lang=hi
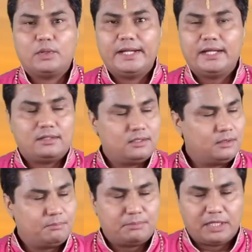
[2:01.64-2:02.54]
को ले
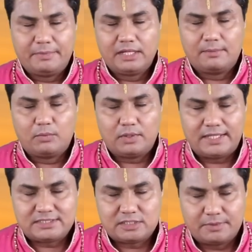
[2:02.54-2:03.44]
बर्मिंगम और
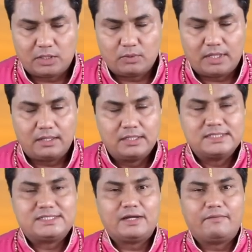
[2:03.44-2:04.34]
लेस्टर में रहूँगा
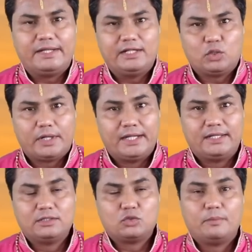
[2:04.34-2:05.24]
सेवनटीन और
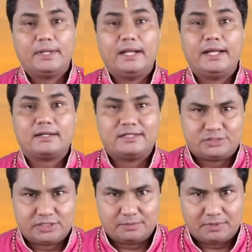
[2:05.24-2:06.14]
एटीन को मैं लेक
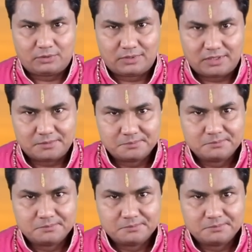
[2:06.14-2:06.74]
डिस्ट्रिक्ट में रहूँगा